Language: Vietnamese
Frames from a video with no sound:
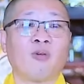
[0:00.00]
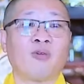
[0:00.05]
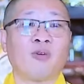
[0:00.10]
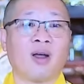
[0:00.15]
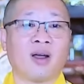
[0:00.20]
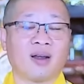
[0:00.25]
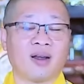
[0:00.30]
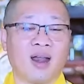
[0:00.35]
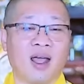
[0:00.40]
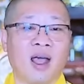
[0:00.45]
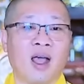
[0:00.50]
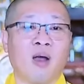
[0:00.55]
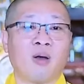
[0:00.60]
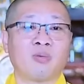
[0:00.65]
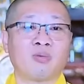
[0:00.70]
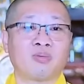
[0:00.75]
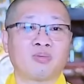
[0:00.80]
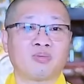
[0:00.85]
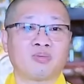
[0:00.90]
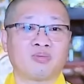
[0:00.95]
Học Phật là
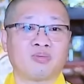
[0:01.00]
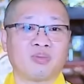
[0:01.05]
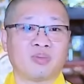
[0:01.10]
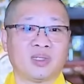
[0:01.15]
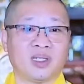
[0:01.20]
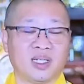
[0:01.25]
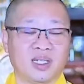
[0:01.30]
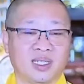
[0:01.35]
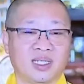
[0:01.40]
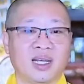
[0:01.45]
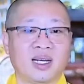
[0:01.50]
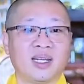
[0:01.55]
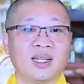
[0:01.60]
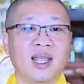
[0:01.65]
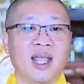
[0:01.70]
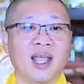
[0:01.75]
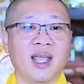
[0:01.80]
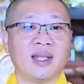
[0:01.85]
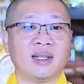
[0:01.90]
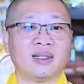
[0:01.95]
học sự
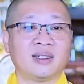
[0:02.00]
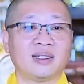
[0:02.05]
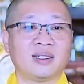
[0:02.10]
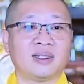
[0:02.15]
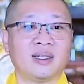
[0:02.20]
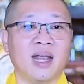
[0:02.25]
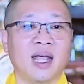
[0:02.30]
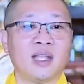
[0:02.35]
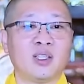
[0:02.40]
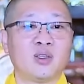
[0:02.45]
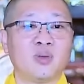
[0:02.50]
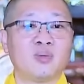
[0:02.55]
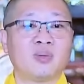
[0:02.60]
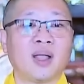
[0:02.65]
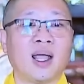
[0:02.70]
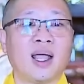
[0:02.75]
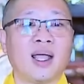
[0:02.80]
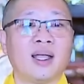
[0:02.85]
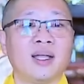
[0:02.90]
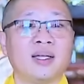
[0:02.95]
tỉnh giác, để
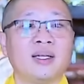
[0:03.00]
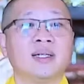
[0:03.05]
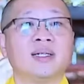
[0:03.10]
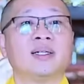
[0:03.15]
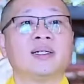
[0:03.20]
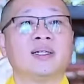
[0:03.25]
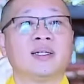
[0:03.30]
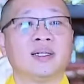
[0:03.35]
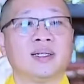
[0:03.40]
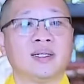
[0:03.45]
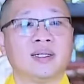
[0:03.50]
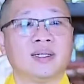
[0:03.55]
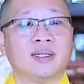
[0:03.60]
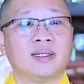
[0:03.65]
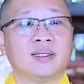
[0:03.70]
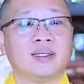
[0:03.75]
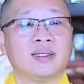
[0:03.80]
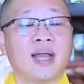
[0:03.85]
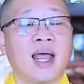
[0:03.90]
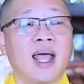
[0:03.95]
chúng ta
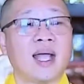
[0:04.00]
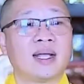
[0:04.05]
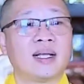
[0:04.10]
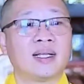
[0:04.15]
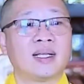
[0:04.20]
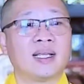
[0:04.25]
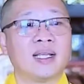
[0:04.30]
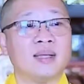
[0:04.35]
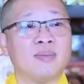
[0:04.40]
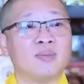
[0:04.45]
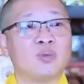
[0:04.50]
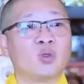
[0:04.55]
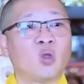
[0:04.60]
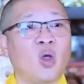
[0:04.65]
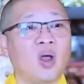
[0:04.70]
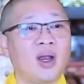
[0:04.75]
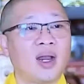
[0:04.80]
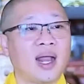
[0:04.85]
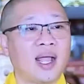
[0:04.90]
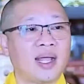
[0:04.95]
đang
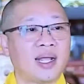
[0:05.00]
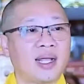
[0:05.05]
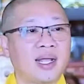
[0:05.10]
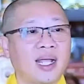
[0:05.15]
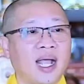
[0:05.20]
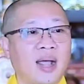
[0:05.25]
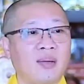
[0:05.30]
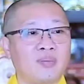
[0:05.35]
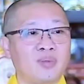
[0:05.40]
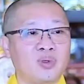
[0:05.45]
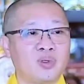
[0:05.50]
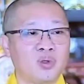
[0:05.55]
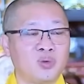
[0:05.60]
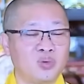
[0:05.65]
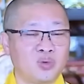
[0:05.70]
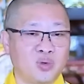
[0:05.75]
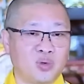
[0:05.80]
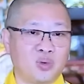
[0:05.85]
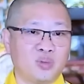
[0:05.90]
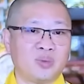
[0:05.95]
kiểm soát lại cảm
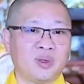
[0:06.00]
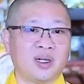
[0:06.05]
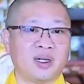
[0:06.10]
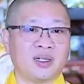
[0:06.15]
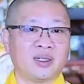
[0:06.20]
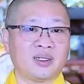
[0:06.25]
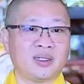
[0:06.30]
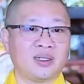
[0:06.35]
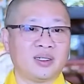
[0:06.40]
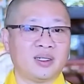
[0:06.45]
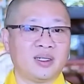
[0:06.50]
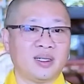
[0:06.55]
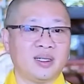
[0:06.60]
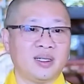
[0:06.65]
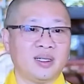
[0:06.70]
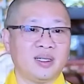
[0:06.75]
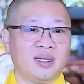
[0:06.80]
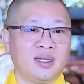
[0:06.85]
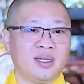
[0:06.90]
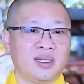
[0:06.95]
xúc của mình.
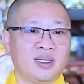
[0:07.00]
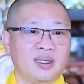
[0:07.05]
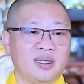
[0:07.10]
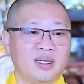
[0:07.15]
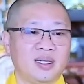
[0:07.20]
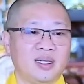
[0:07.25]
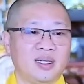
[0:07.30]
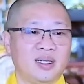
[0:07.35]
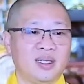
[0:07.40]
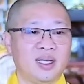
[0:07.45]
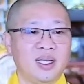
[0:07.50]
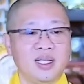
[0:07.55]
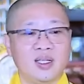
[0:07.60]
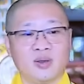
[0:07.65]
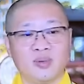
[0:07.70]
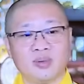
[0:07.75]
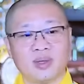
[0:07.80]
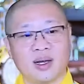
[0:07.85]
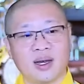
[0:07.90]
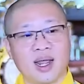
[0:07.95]

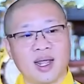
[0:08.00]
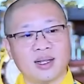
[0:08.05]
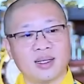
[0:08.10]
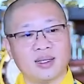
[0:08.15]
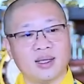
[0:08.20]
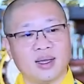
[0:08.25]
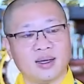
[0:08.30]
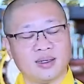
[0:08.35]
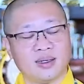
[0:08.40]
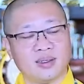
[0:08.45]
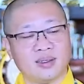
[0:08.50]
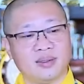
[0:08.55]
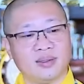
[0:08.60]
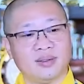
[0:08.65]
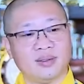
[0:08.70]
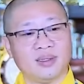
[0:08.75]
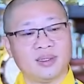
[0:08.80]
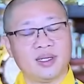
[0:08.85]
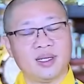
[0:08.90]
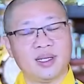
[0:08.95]
Khi chúng ta đang giận,
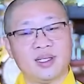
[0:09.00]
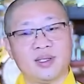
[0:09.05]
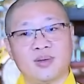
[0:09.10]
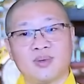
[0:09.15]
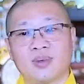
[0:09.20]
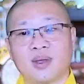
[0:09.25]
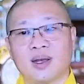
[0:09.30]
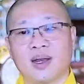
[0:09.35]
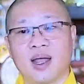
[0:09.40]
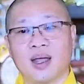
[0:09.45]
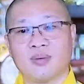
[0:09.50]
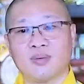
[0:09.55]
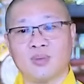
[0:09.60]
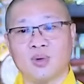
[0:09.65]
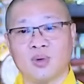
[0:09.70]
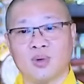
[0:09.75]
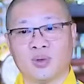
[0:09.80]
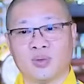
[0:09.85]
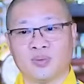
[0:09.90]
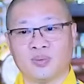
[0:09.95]
khi chúng ta
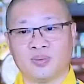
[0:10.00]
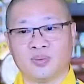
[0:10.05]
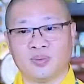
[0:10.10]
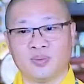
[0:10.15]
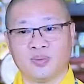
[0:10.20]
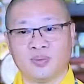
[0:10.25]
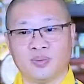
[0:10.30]
đang buồn,